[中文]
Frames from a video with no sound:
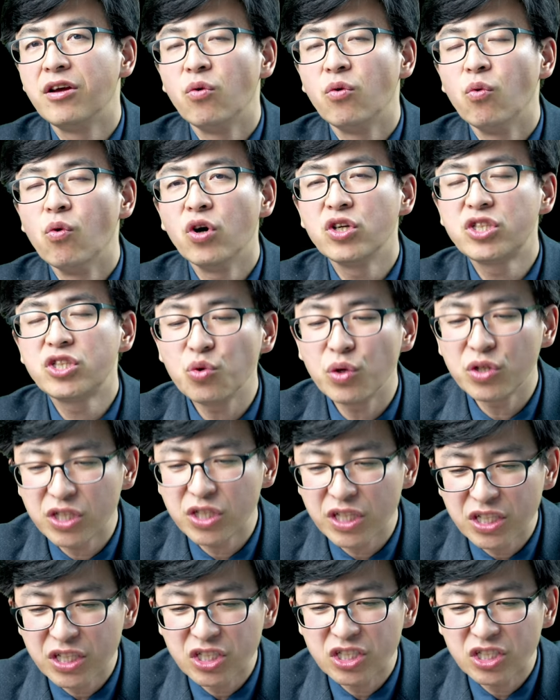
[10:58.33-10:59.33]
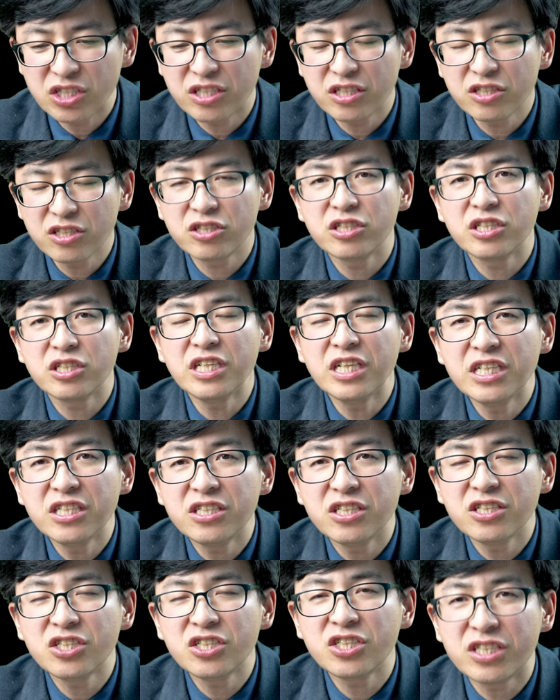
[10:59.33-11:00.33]
我做这个事情是因
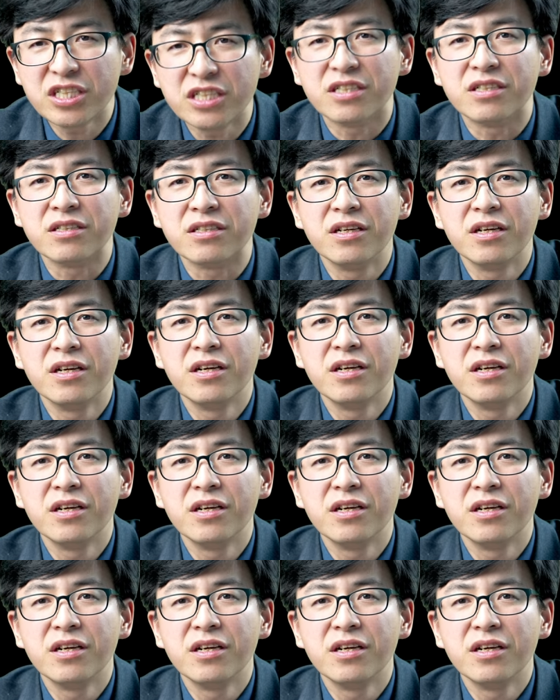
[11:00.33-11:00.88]
着信